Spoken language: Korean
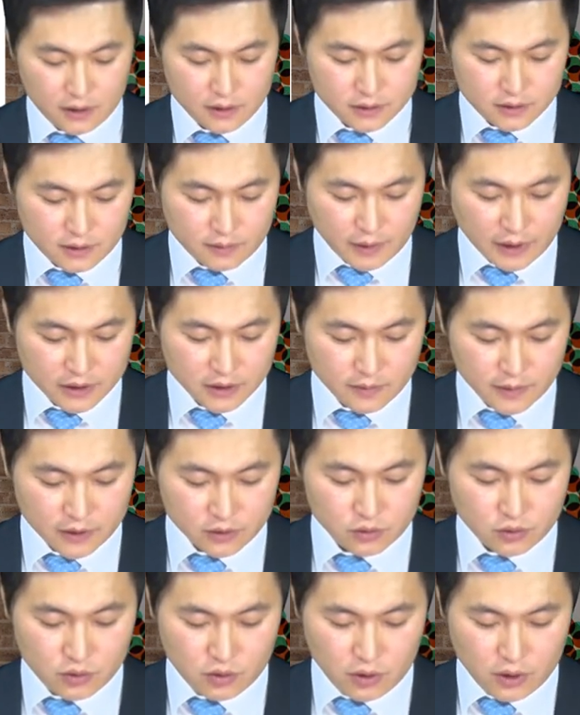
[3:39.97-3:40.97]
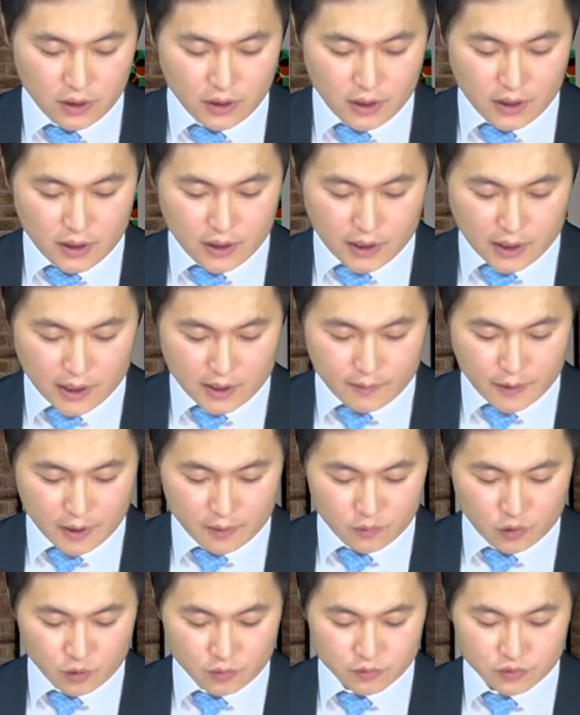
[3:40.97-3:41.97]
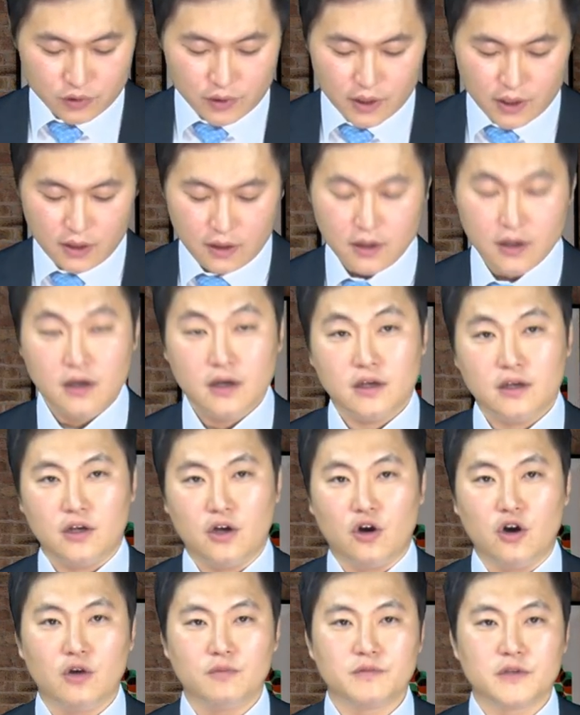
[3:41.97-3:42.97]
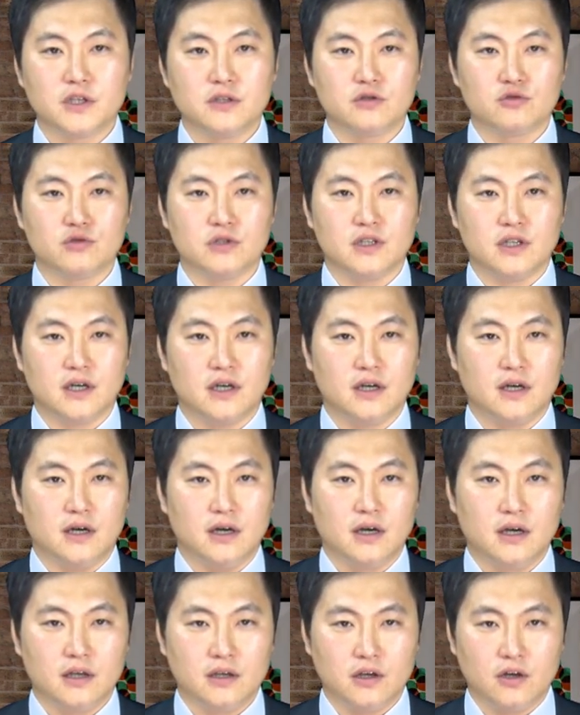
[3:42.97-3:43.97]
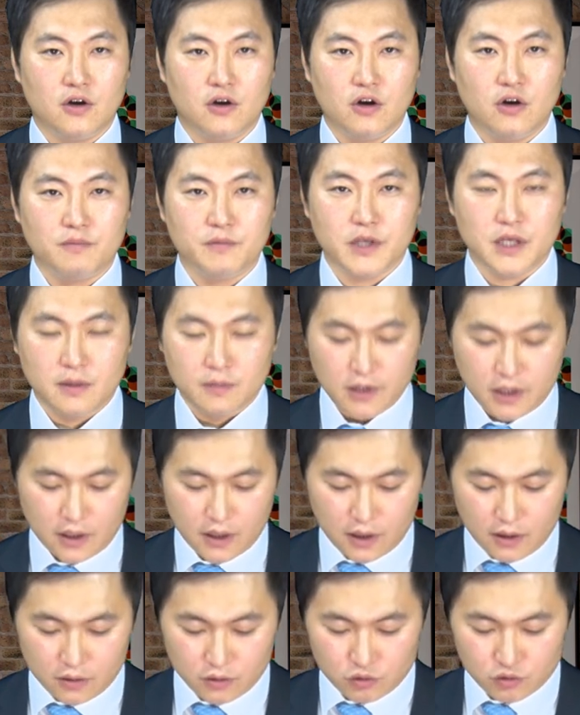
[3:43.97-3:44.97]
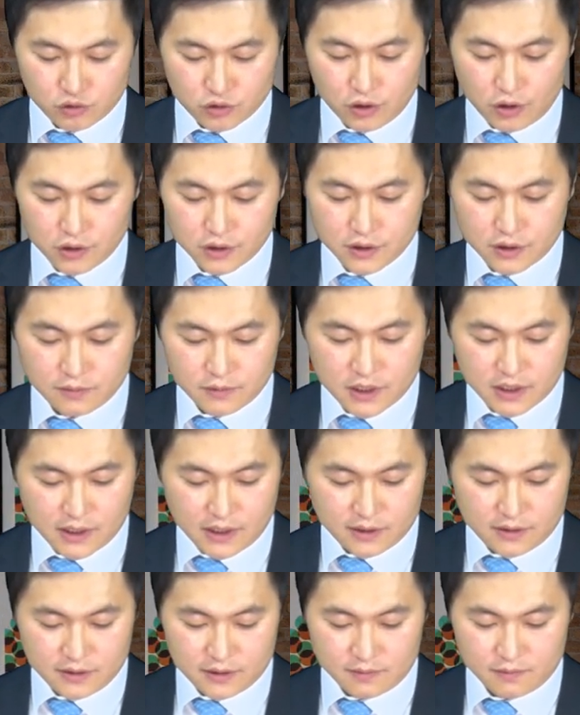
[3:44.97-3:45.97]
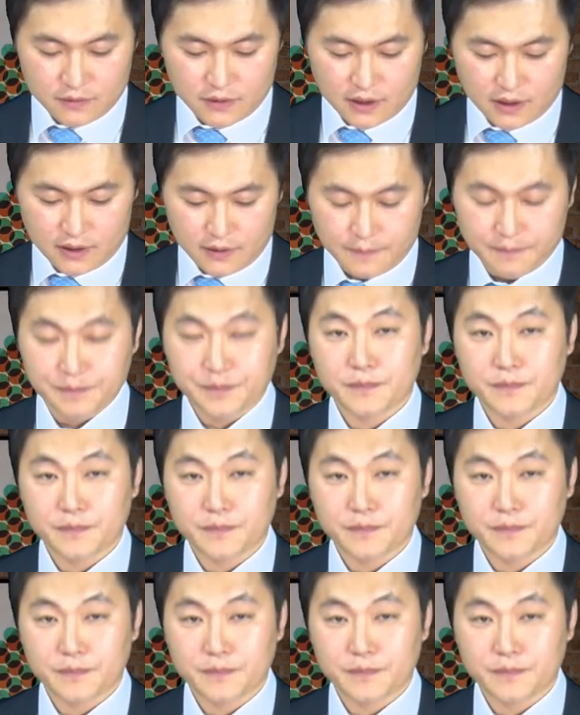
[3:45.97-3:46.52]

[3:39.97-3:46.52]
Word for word: 자, 마지막으로 가맹 본부의 영업 기술이나 영업 비밀의 누설 금지가 있습니다.